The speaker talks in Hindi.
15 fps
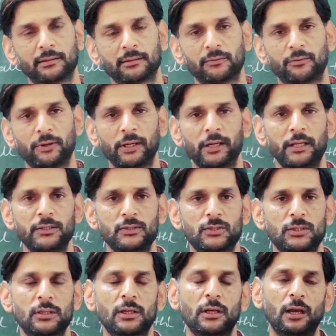गंध
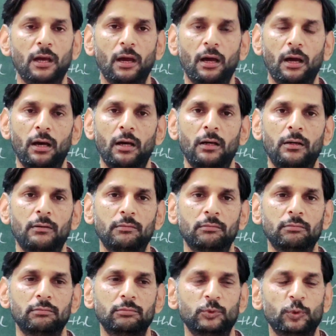फ्रेग्रेंस
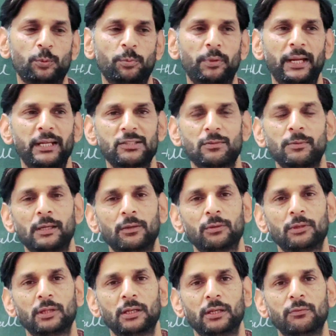जो बेड
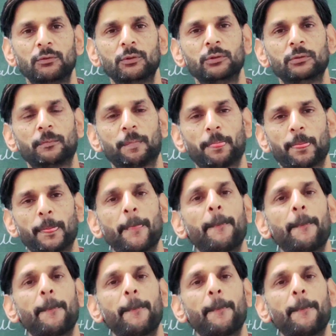स्मेल होती है वो